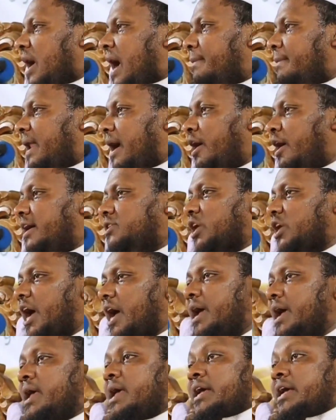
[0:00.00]
মোকাবেলা
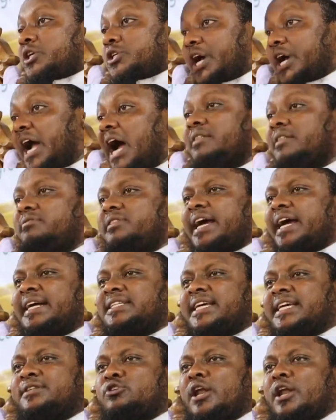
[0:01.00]
হয়েছে সেখান
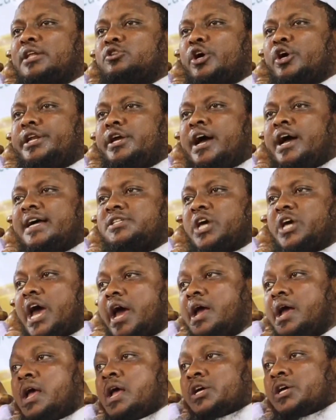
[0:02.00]
থেকে চেতনা তৈরি হয়েছে
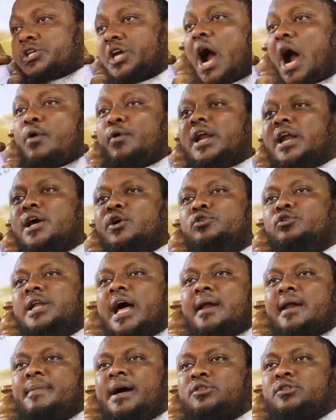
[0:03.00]
শাহ
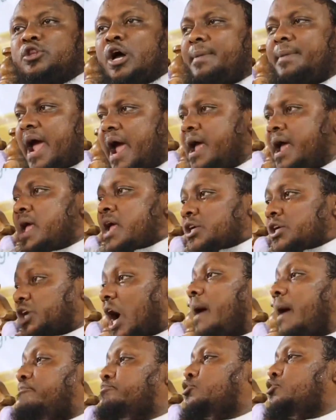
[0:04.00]
উল্লাহর মাধ্যমে
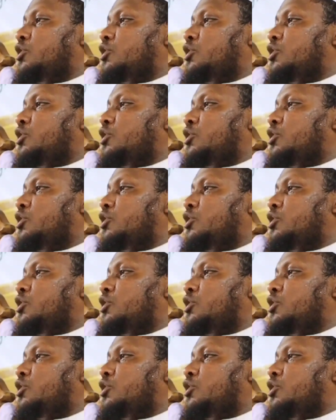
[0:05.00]
শাহ